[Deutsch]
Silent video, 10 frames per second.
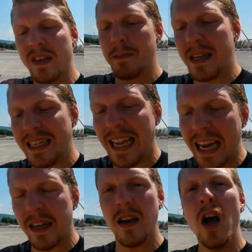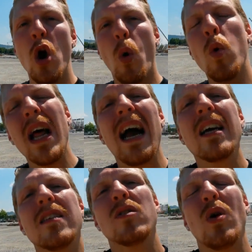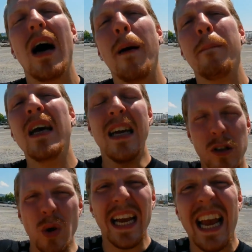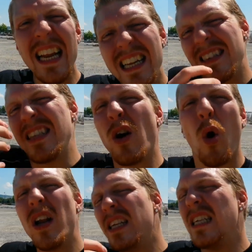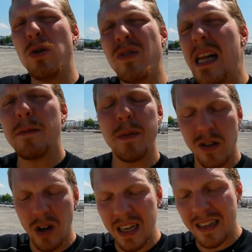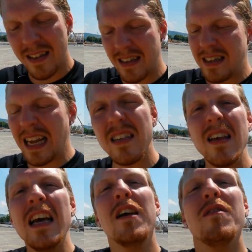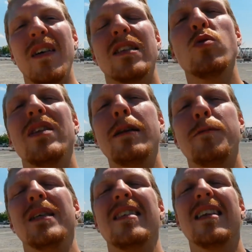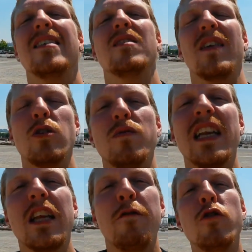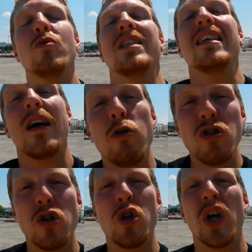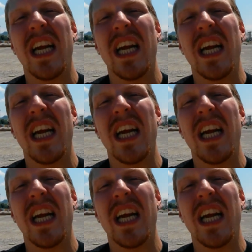denkt, ohne Angst zu haben, zu erkennen, dass die Rolle nicht du selbst bist, sondern dass das, was du selbst bist, das ist, was du wirklich fühlst und das auszudrücken,